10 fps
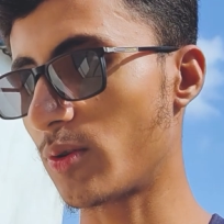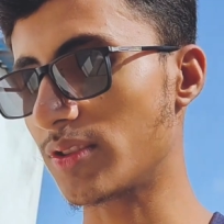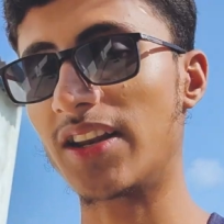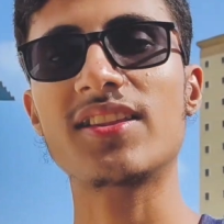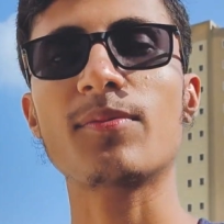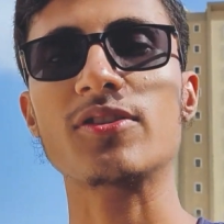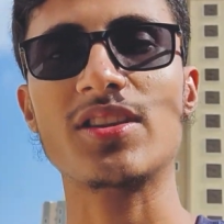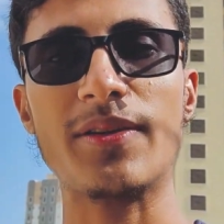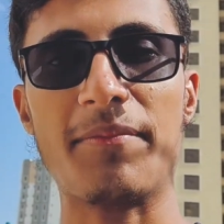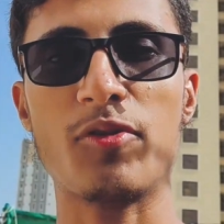तो जल्दी से
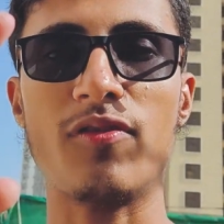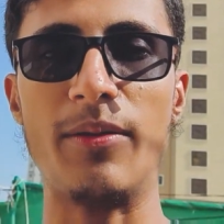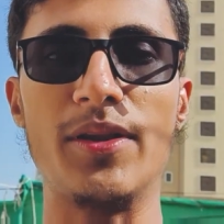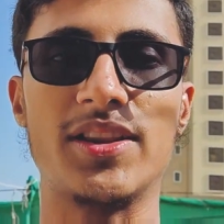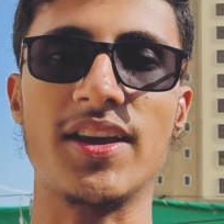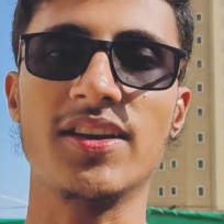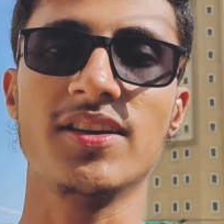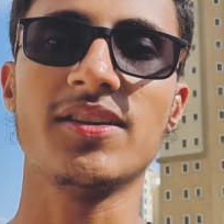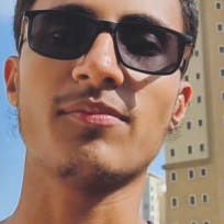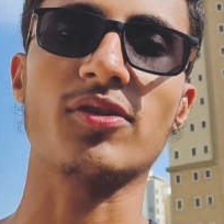पहुंचने फिर आपको वहाँ मिलते हैं
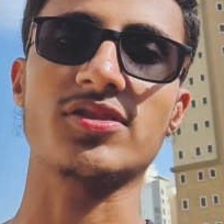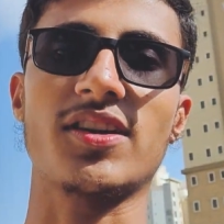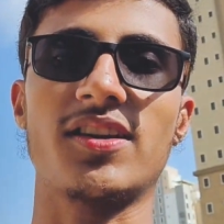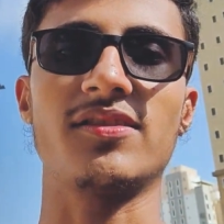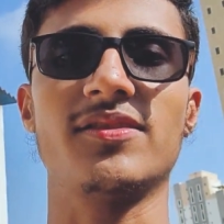पहुंच के